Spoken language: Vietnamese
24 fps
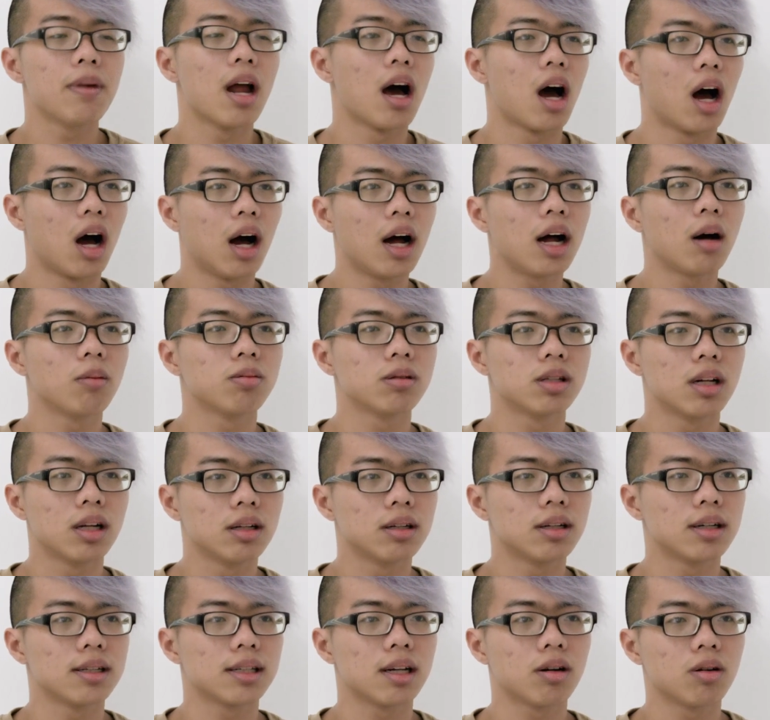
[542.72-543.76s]
đỡ học
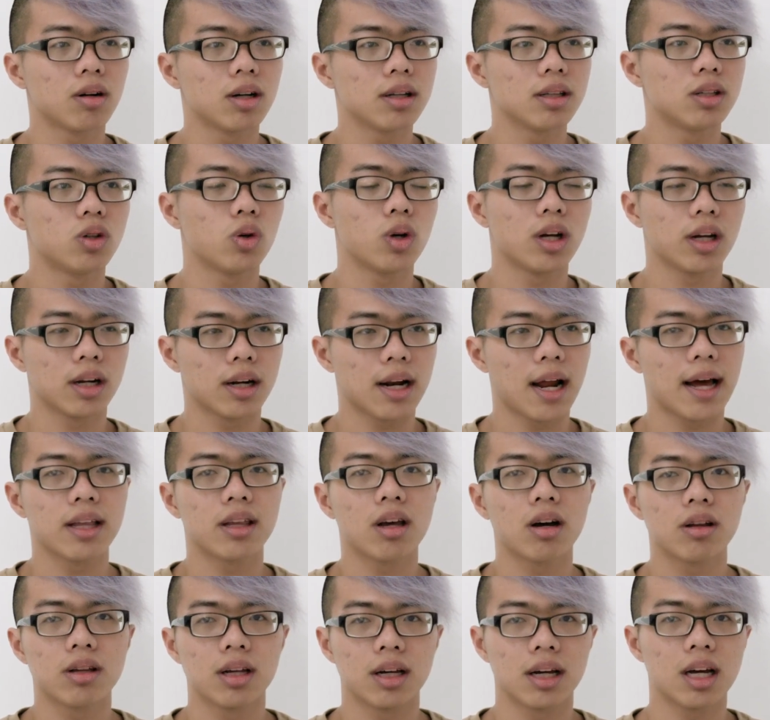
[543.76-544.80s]
sinh, rồi sau đó truyền lại
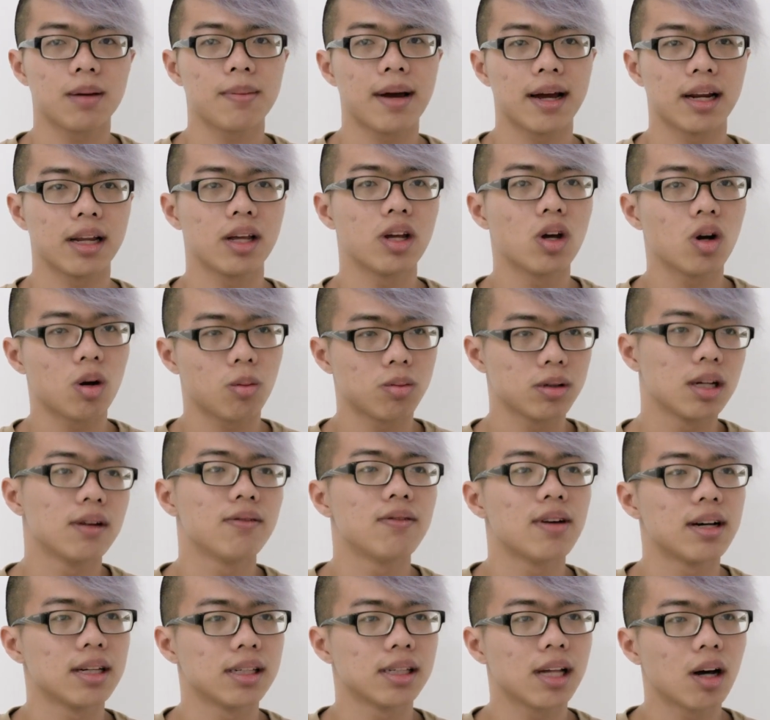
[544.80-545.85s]
cho những các bạn đi học sinh
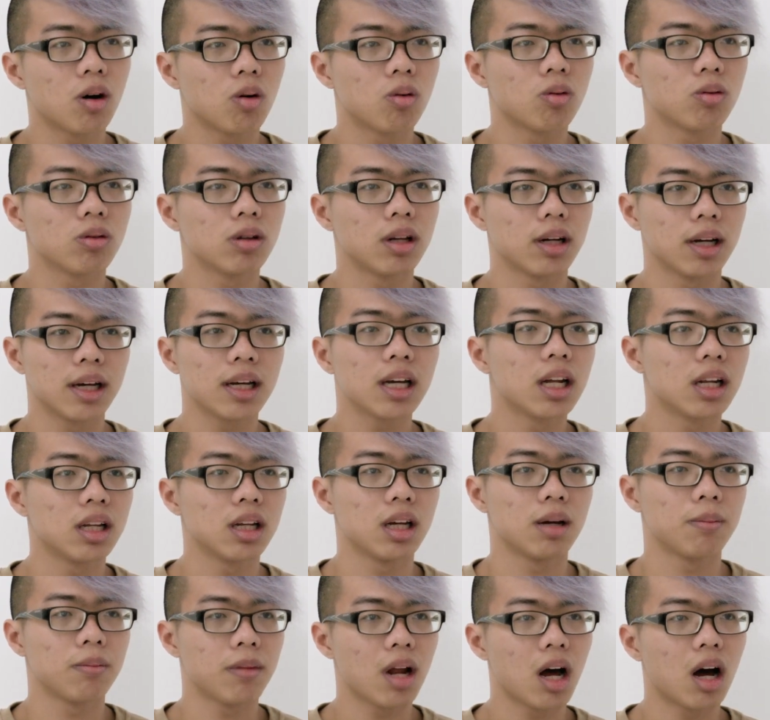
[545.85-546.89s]
về sau những cái kinh
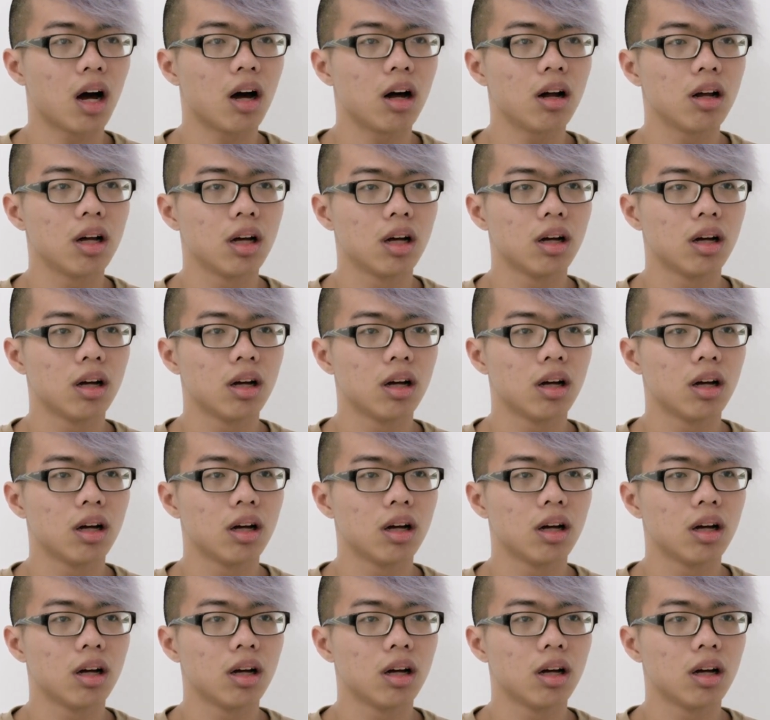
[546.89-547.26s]
nghiệm đó.